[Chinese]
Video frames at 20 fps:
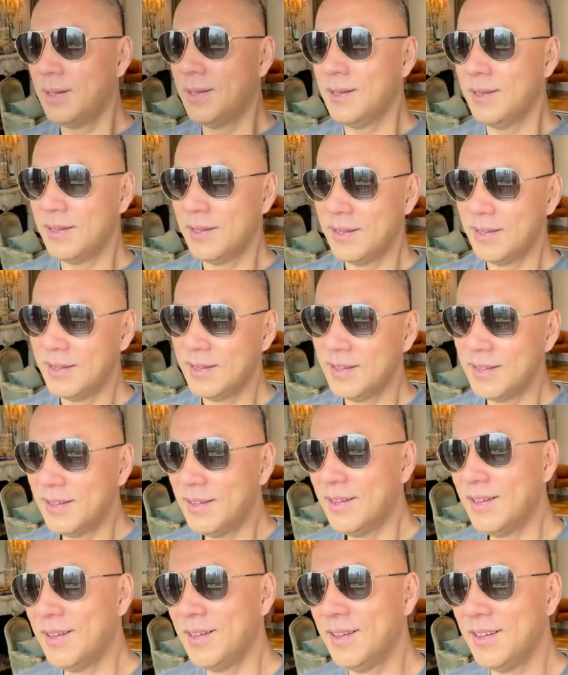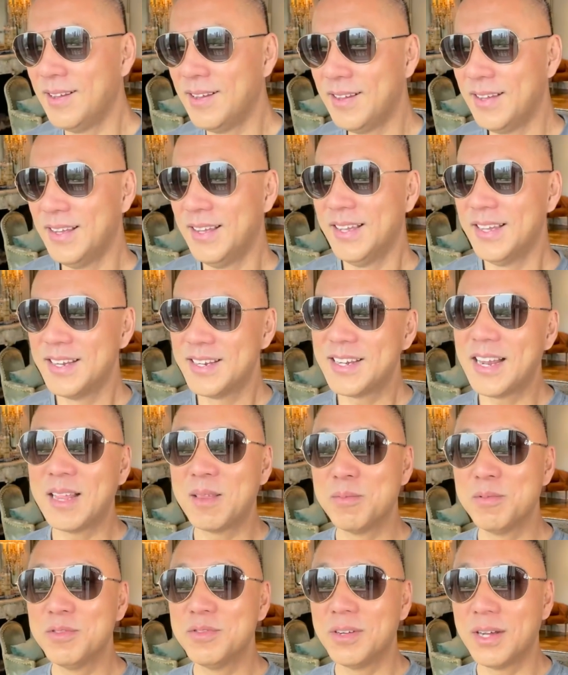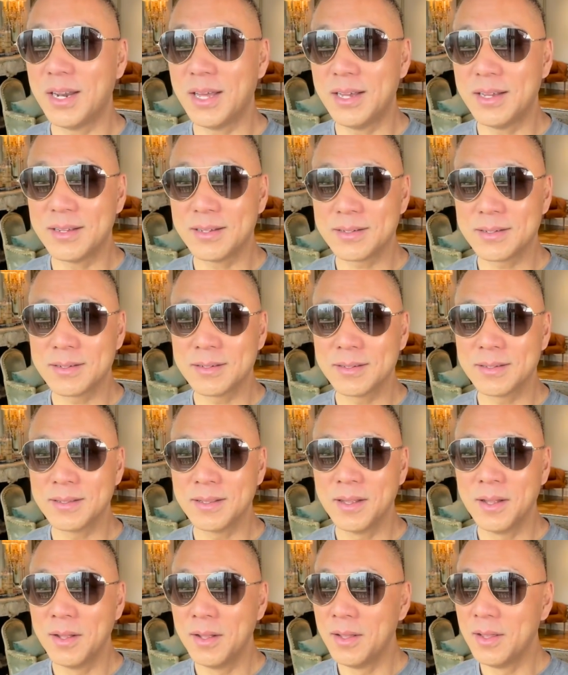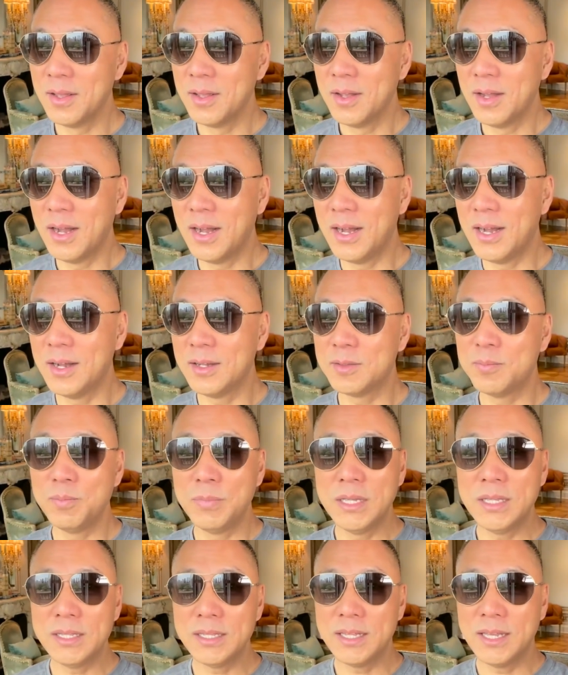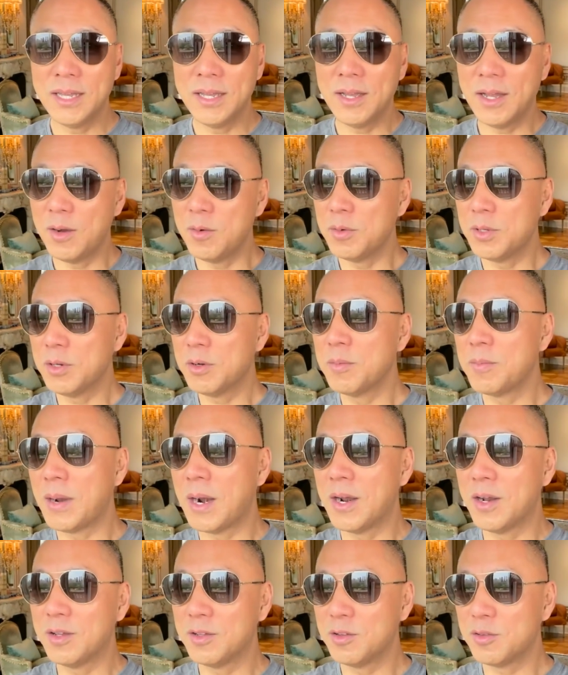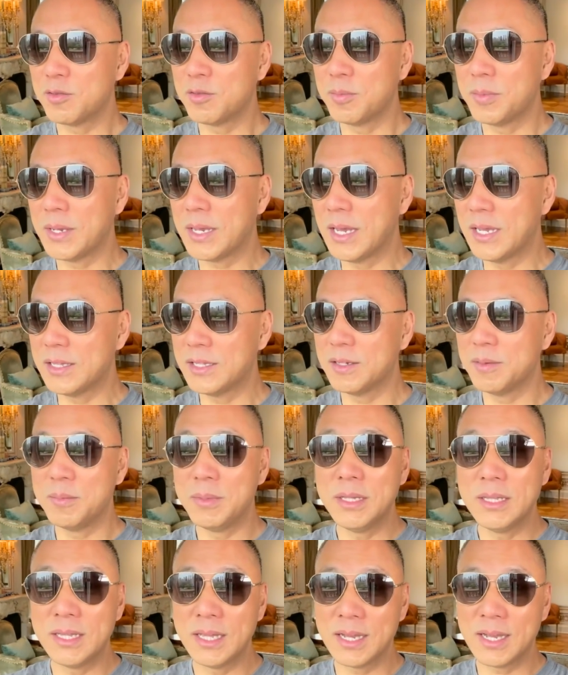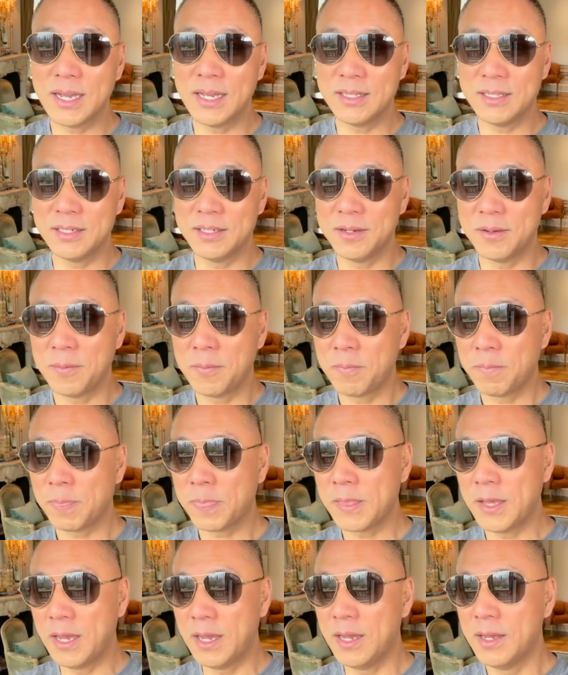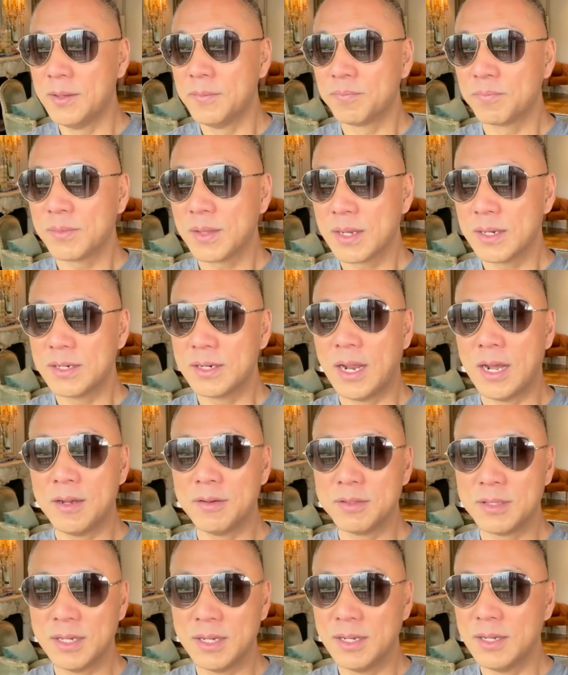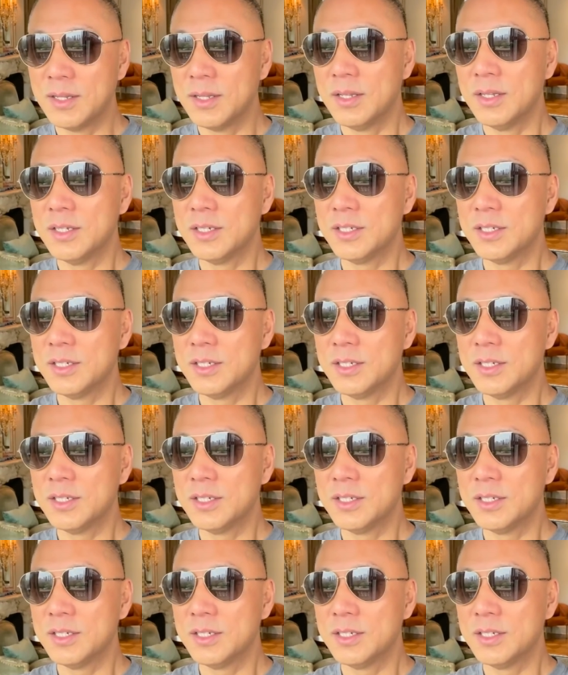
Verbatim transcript: 哼哼，傻子不活了啊！明天啊，我一会儿马上就准备开庭，明天开庭啊。然后呢，